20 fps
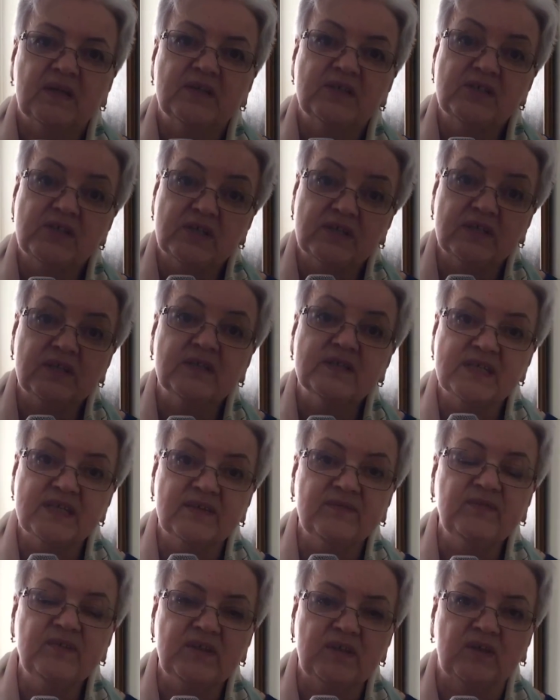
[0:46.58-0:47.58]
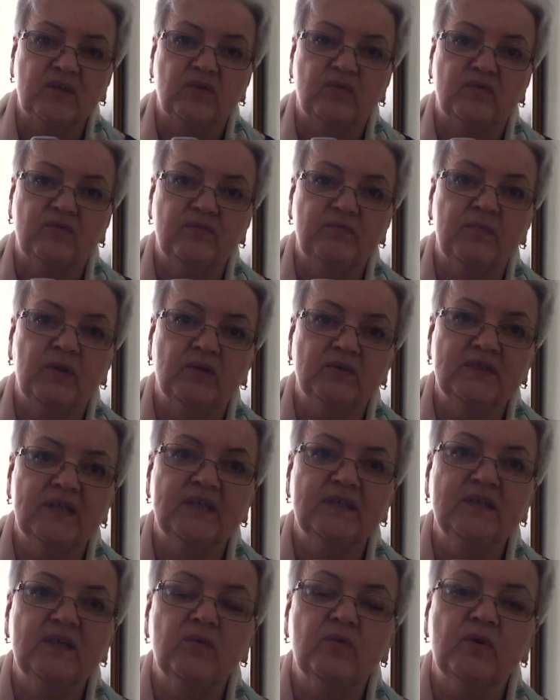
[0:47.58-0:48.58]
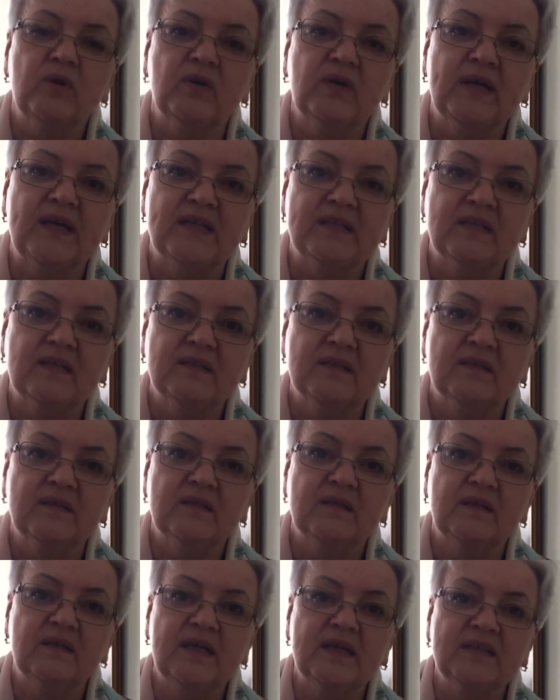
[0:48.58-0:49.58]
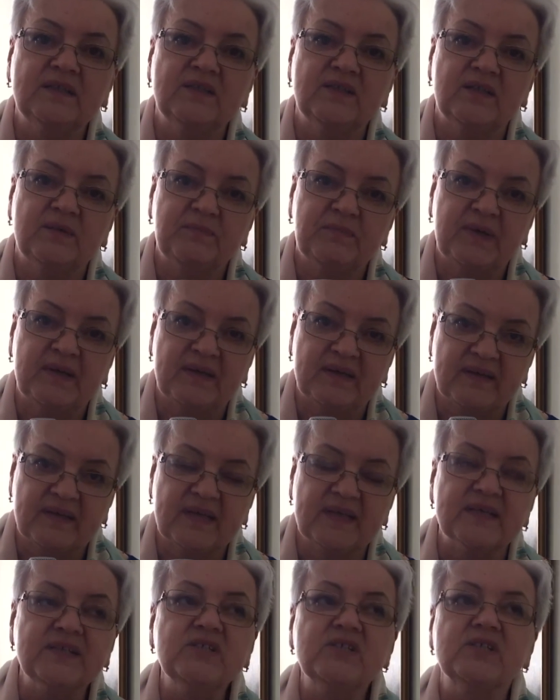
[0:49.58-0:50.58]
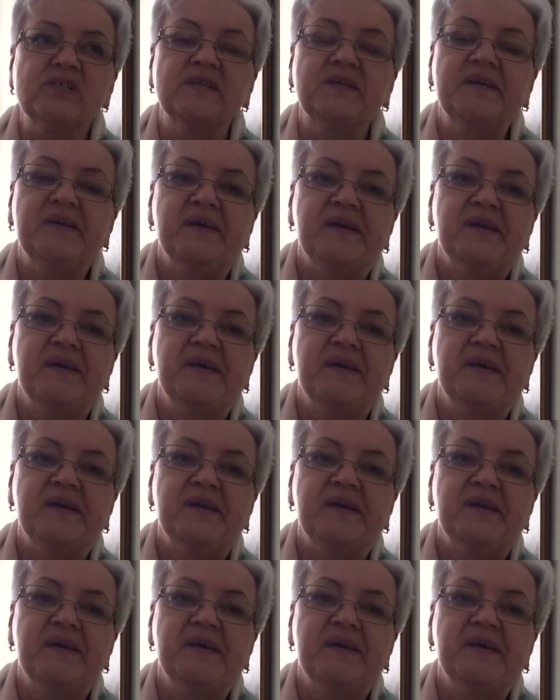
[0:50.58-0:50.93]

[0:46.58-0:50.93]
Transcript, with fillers: czy cewników, bo ten neurogenny pęcherz y,